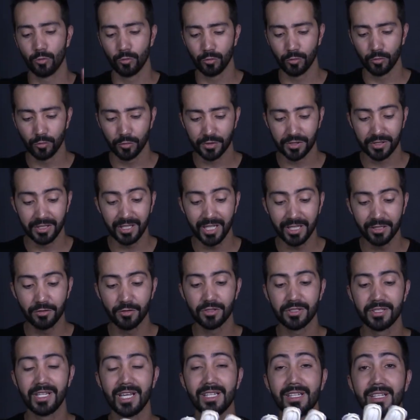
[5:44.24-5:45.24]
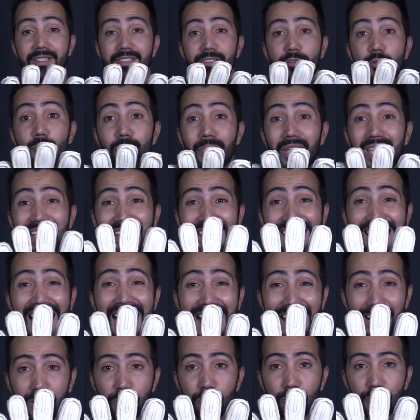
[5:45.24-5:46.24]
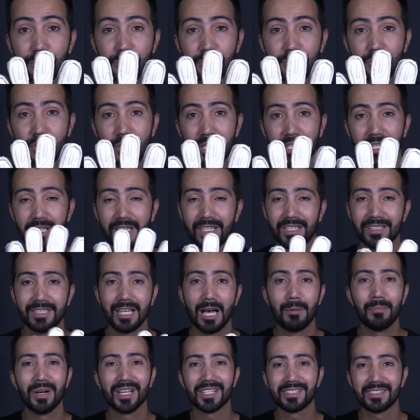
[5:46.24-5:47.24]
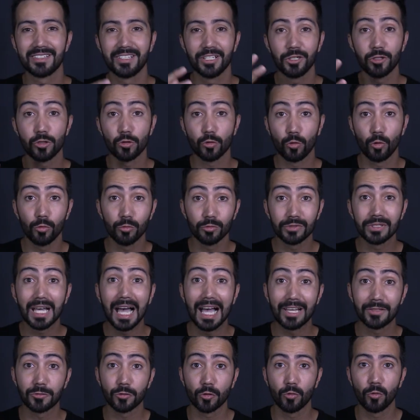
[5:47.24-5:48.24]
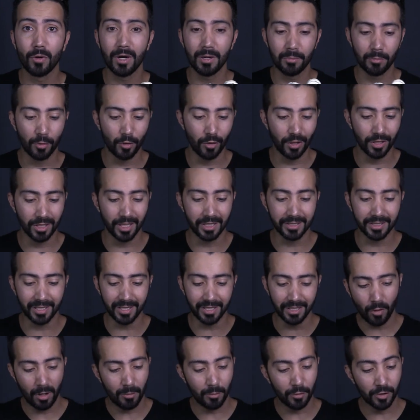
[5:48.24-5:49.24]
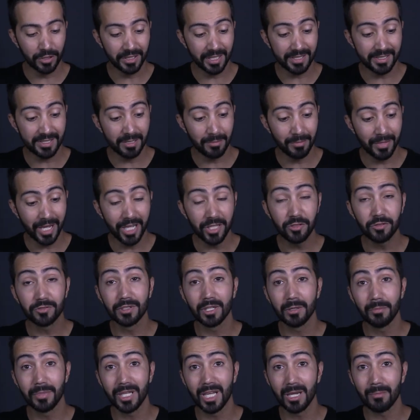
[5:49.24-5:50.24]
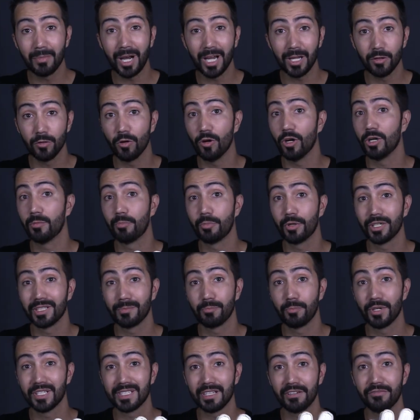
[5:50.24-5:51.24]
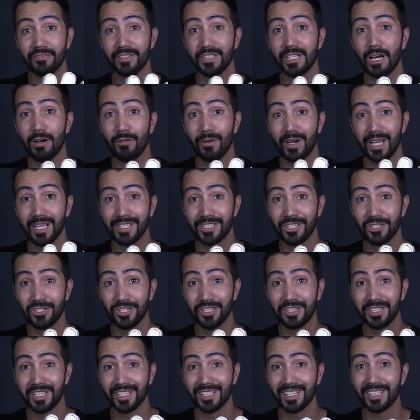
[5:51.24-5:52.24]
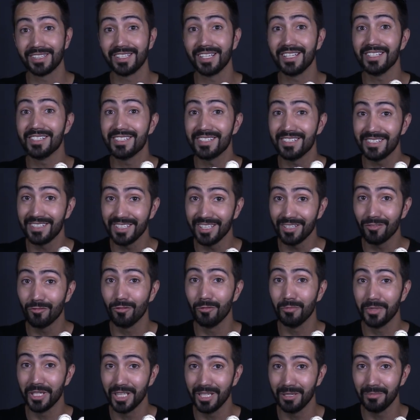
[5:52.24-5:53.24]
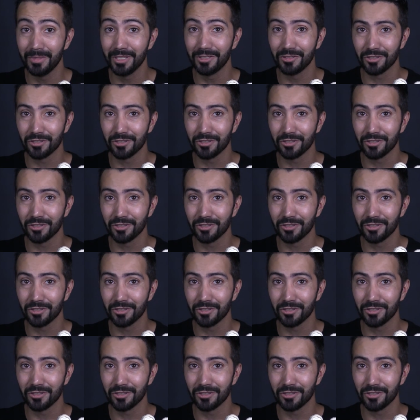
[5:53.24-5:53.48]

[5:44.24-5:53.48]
o, os dedos dela são bem largos, que dá bastante contato com a bola, né? O amortecimento também é maior, pois afinal a SGT ela tem 5 mm